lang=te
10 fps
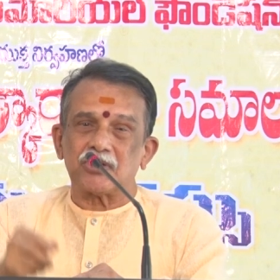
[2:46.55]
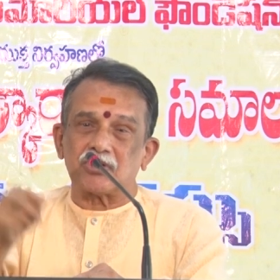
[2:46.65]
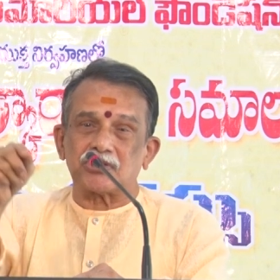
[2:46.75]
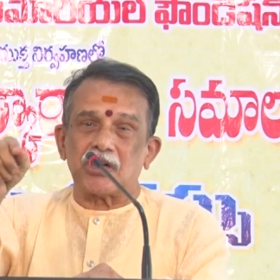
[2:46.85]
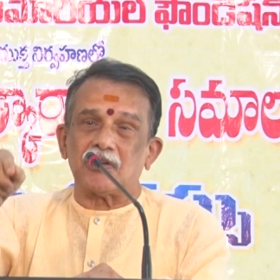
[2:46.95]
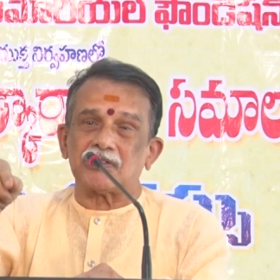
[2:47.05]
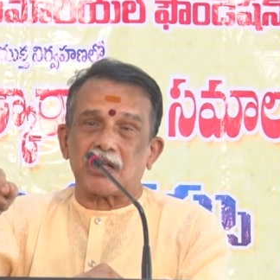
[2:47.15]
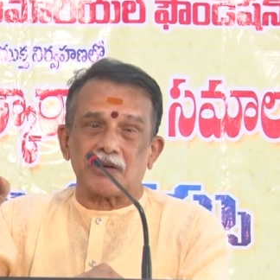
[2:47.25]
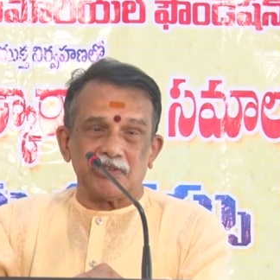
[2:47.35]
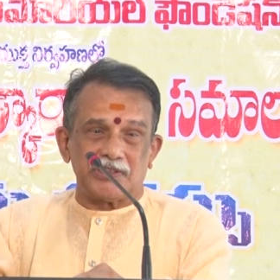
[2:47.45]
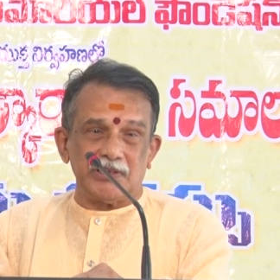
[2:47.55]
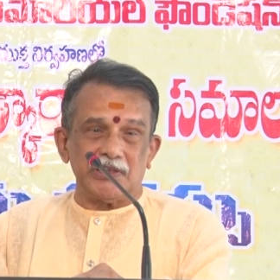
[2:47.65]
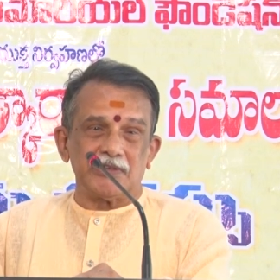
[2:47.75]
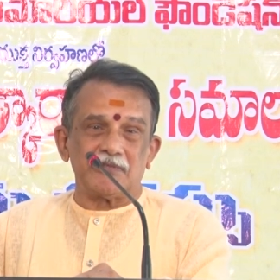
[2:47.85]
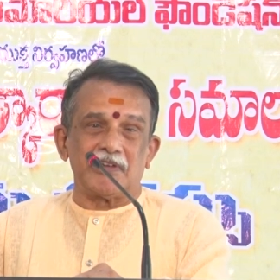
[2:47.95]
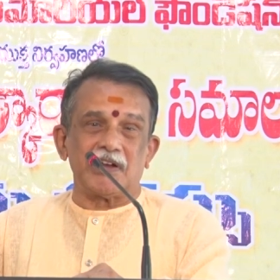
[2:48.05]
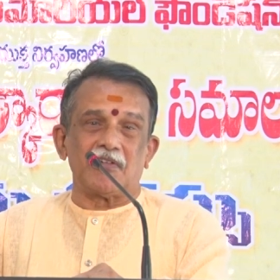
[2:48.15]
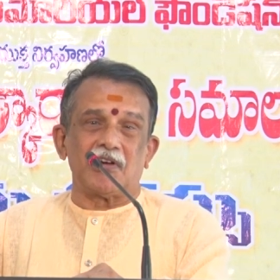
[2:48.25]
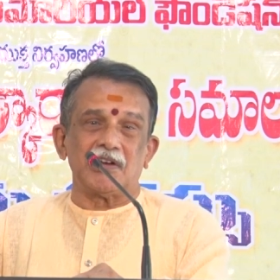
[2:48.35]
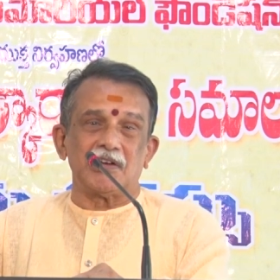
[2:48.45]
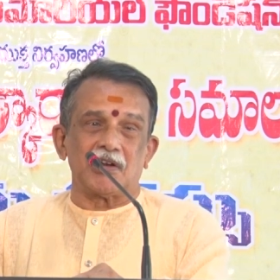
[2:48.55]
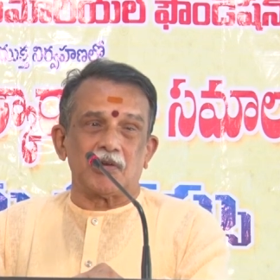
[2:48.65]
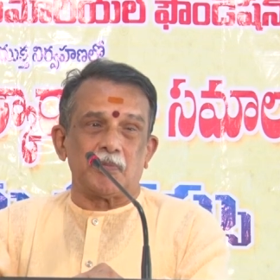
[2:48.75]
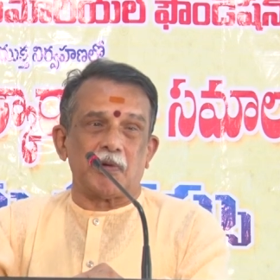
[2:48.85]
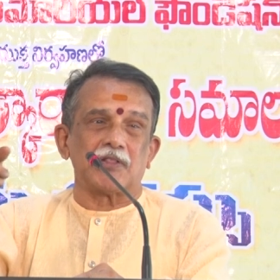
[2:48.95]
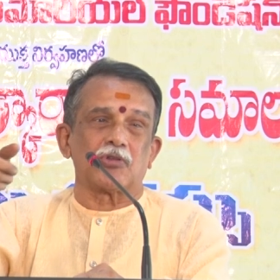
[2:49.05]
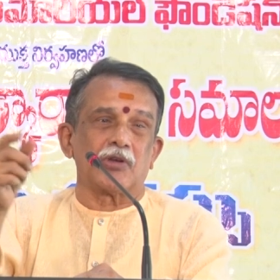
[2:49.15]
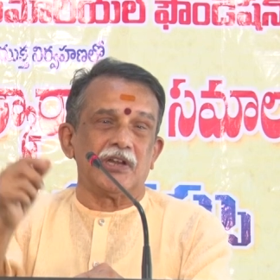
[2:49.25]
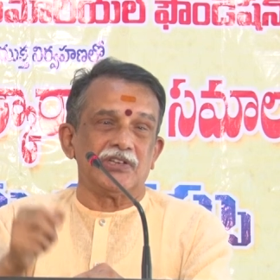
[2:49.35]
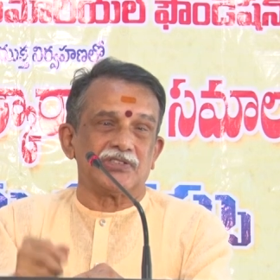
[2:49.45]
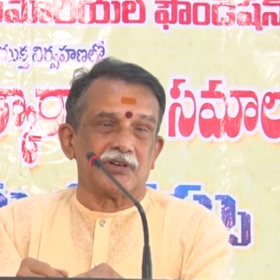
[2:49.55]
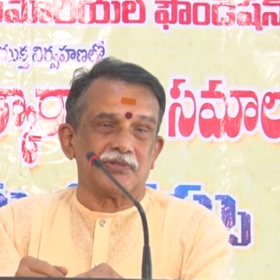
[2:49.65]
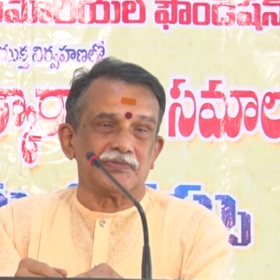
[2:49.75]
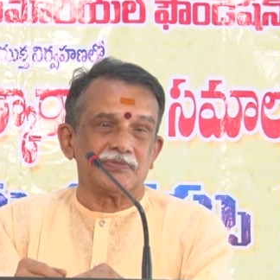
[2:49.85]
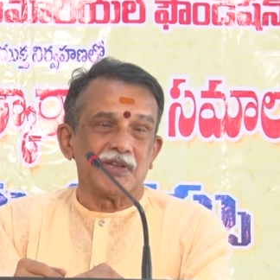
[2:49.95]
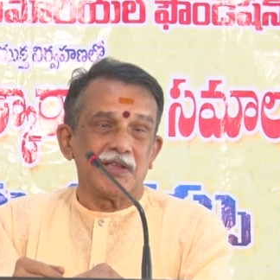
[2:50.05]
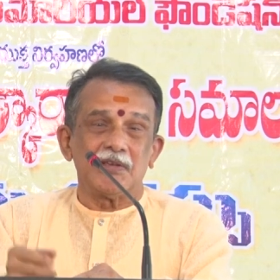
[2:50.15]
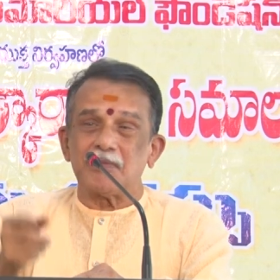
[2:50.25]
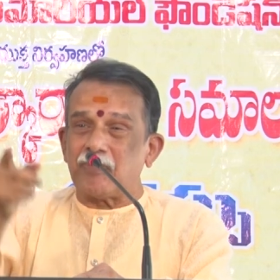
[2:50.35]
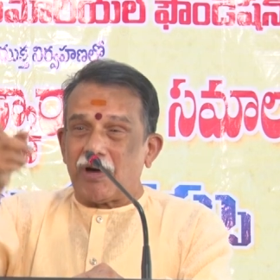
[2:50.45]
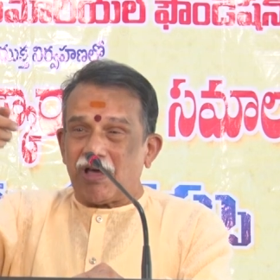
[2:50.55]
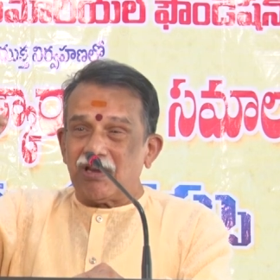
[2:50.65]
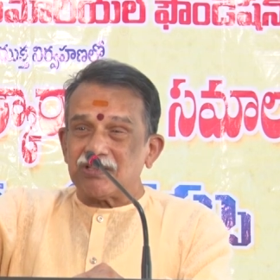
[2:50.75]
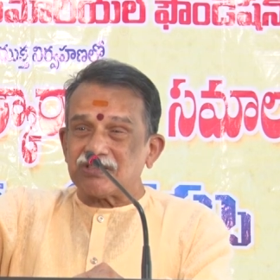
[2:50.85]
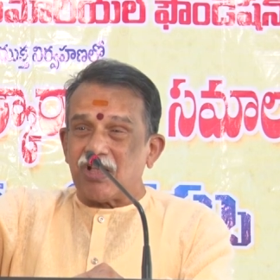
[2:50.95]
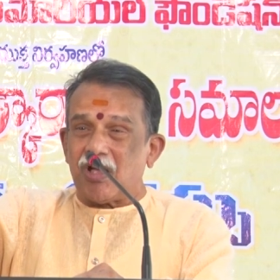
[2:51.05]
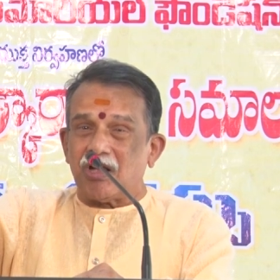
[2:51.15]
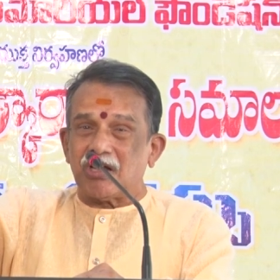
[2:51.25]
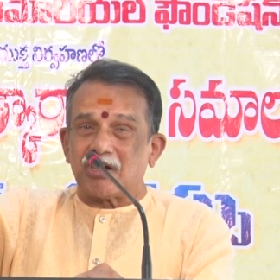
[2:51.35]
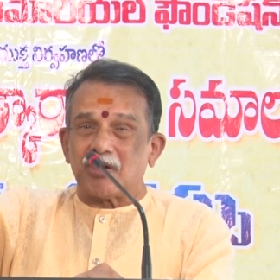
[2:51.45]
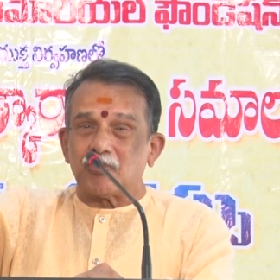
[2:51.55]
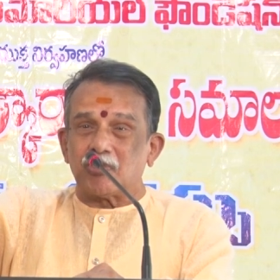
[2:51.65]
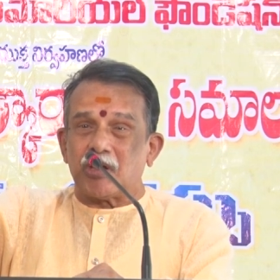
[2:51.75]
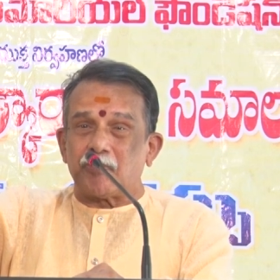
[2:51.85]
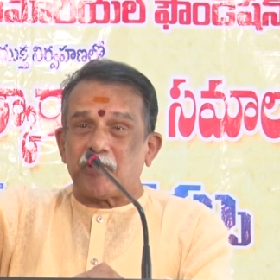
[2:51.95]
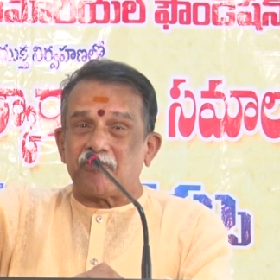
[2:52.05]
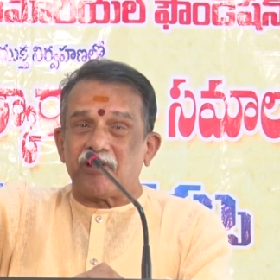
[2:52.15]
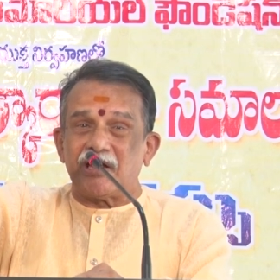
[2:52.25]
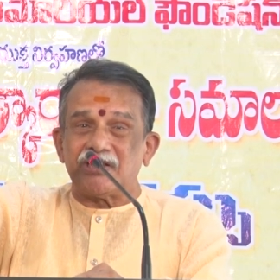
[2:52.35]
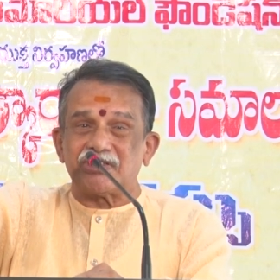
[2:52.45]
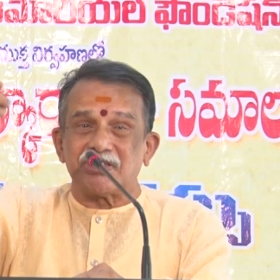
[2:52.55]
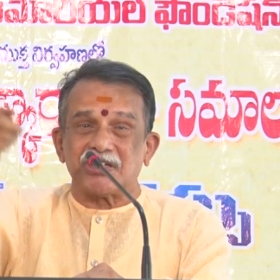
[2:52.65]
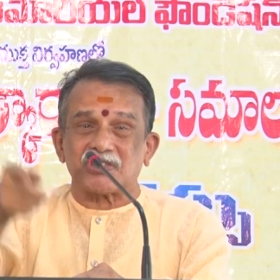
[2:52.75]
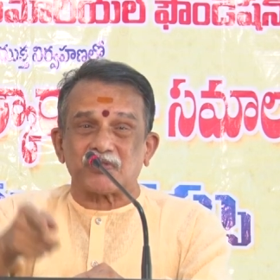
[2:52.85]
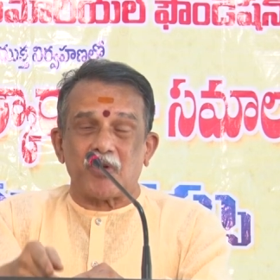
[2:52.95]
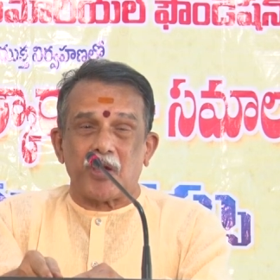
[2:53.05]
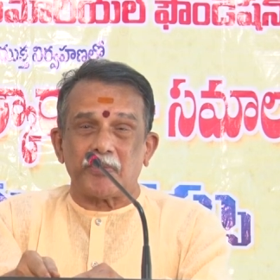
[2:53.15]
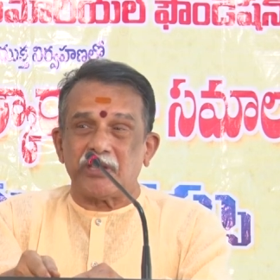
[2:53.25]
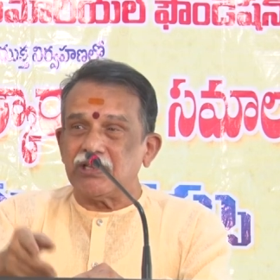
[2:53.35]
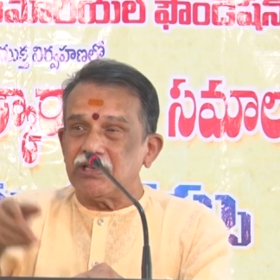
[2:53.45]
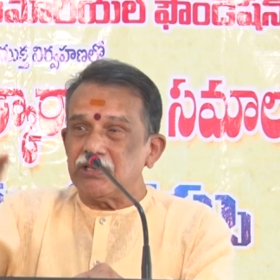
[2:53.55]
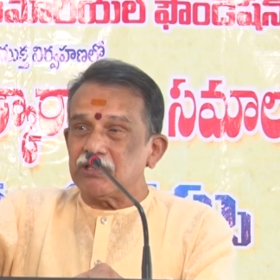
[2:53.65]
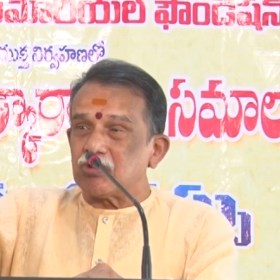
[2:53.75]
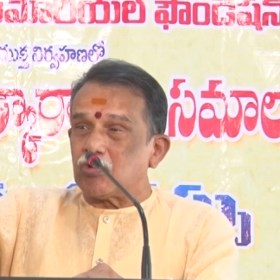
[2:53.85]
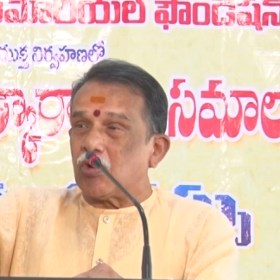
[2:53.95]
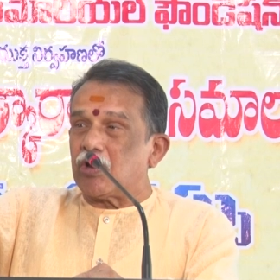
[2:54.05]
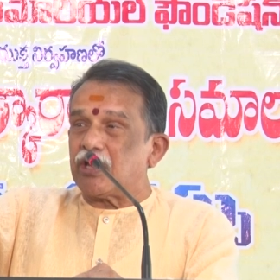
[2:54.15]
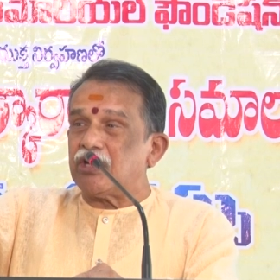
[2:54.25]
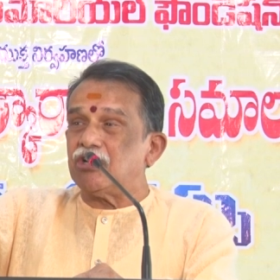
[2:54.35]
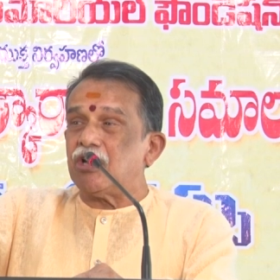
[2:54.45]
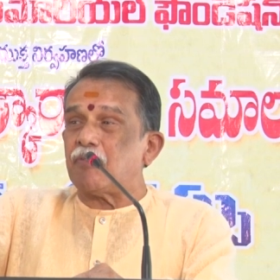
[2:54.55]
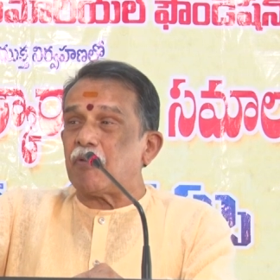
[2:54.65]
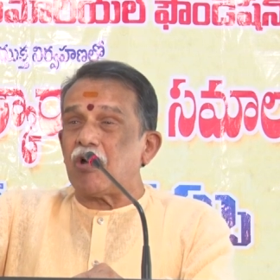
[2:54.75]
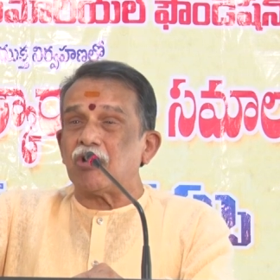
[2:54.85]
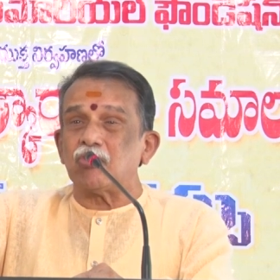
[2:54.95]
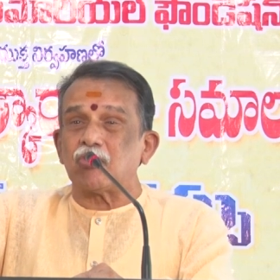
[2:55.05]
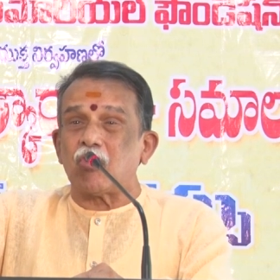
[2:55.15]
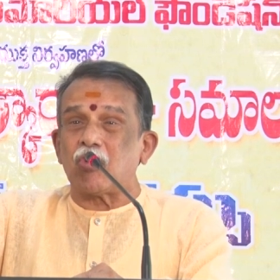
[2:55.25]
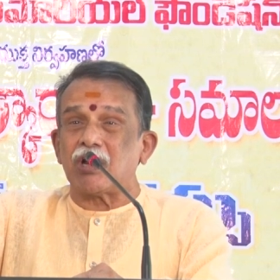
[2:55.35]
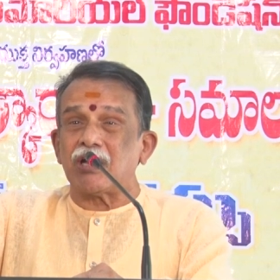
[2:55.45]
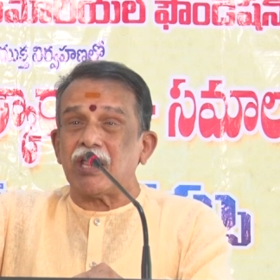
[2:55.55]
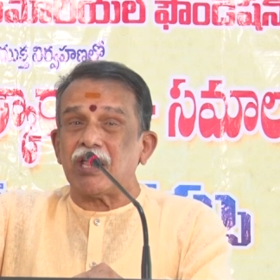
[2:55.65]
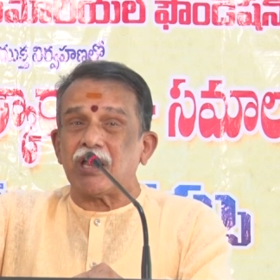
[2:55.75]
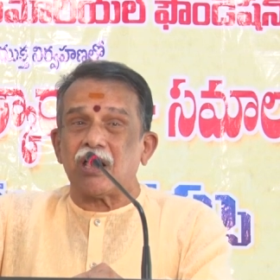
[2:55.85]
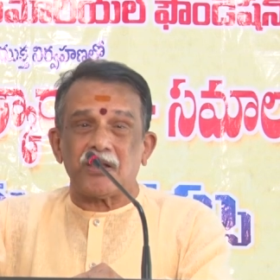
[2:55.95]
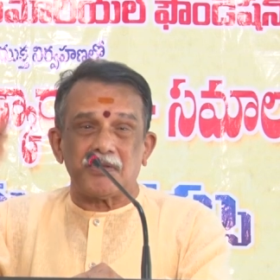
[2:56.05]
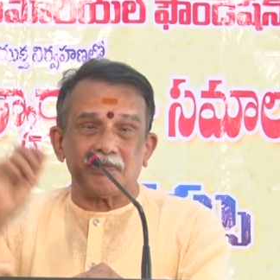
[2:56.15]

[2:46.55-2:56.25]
కృష్ణావతారం ఎత్తి వేరే వాళ్ళ ఇళ్లలో పాలు దొంగిలించాడు పాలసాగరమున పవ్వలించిన స్వామి గొల్ల ఇండ్ల పాలు కోరనేలా